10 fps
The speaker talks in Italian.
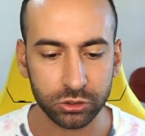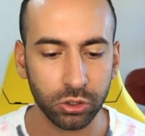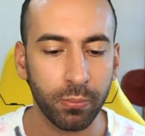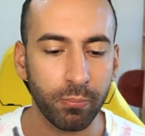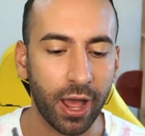
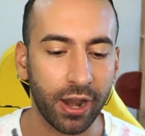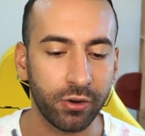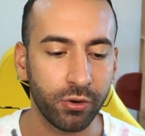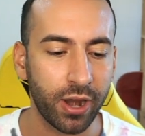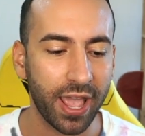insomma,
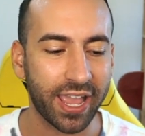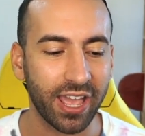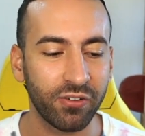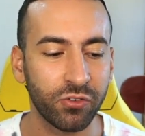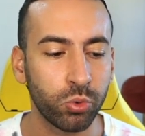non è che
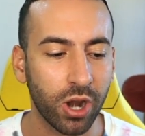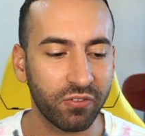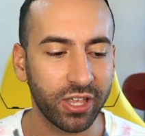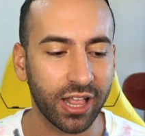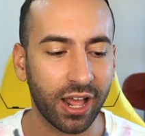ha una
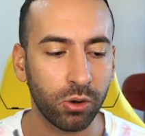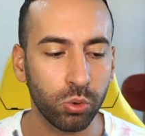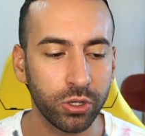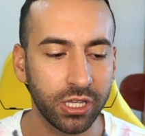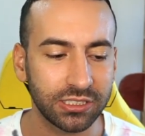vita
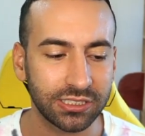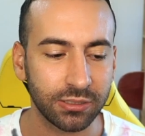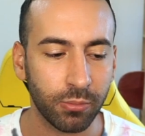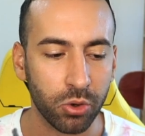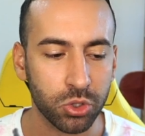
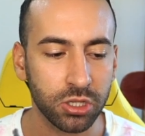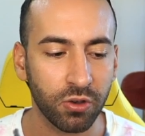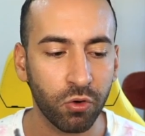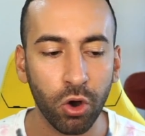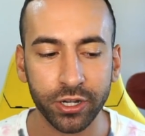lunghissima, è
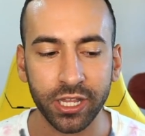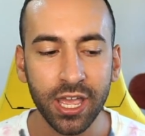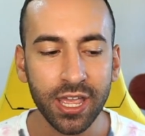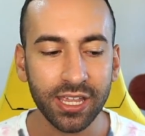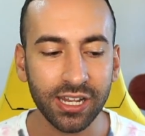uscito fuori
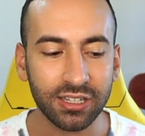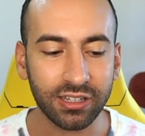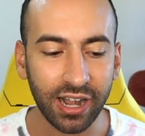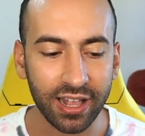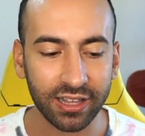il
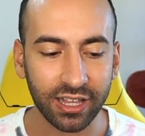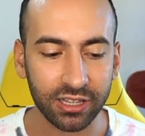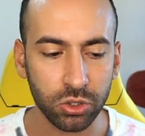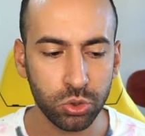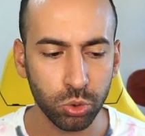30
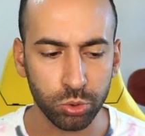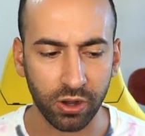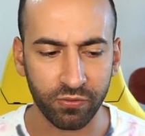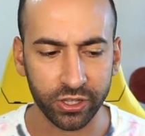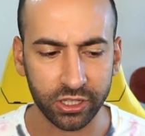di giugno,
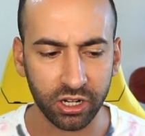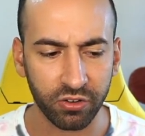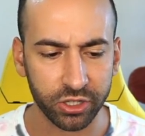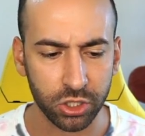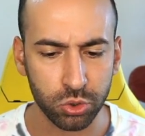il
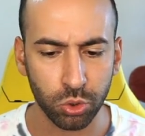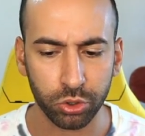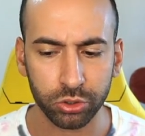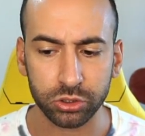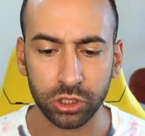29 di
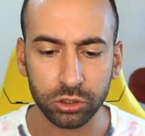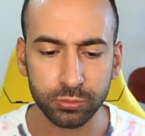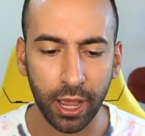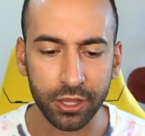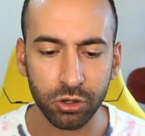giugno se non
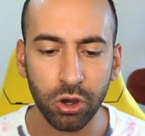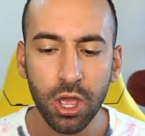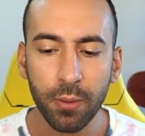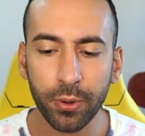sbaglio,